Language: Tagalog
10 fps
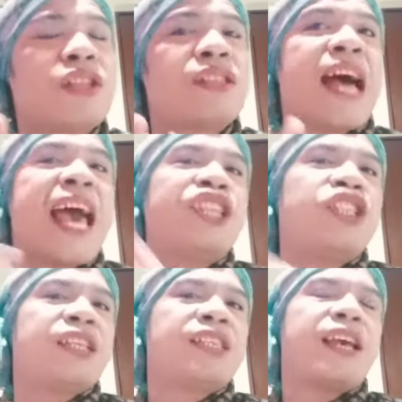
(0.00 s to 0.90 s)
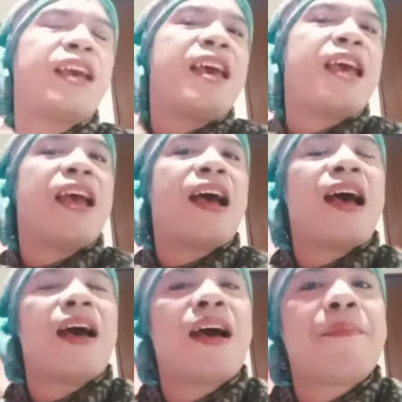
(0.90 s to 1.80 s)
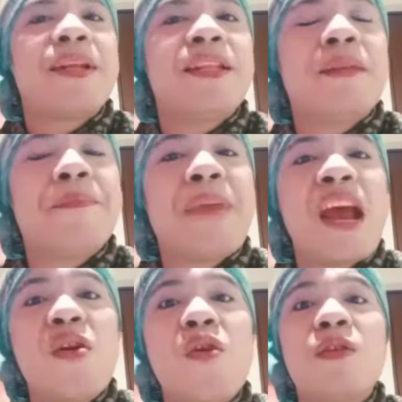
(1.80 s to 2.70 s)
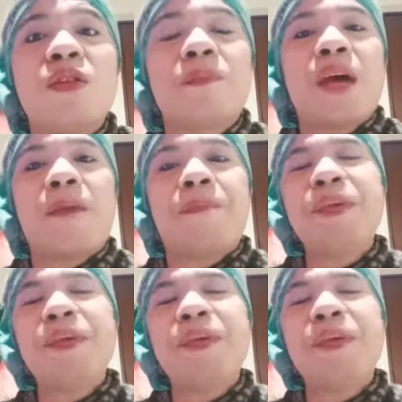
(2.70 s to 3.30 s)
Sa IG kasi uh, ah, mad- merong uh,